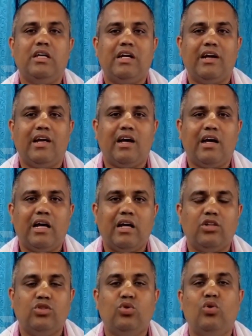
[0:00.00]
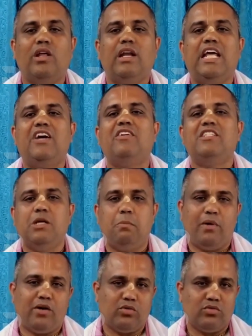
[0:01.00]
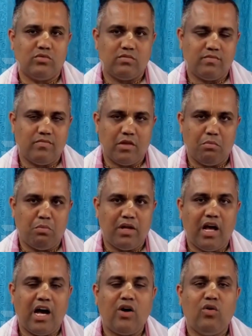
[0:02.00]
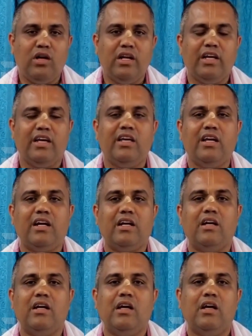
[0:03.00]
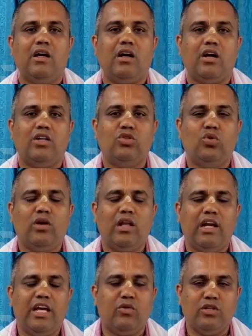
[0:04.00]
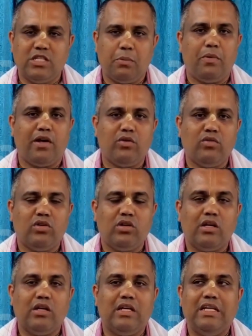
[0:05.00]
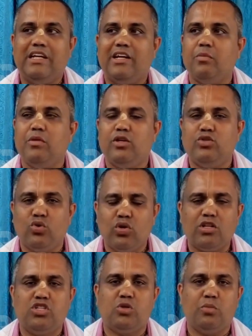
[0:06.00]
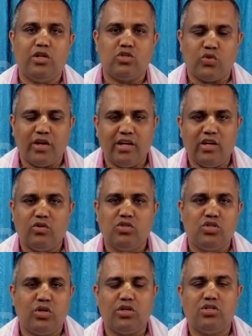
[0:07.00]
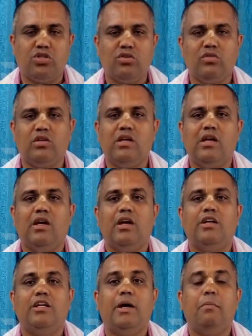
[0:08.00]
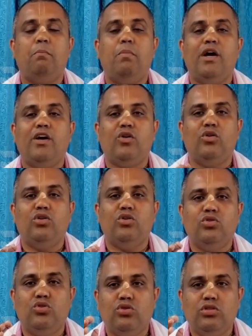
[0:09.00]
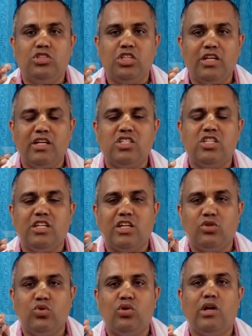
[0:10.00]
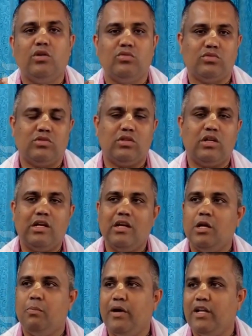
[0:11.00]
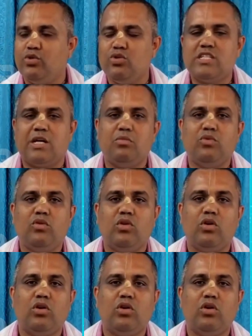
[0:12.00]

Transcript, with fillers: ఇక్కడ దూడలు లేవని చెప్పారు మన ఆవుల్ని దూడలు లేవని చెప్పారు ఇక్కడ మీరు చూడొచ్చు మీరు స్వయంగా వచ్చి చూడొచ్చు డెబ్బై రెండు చిన్న చిన్న దూడలు ఇప్పుడే చూసాము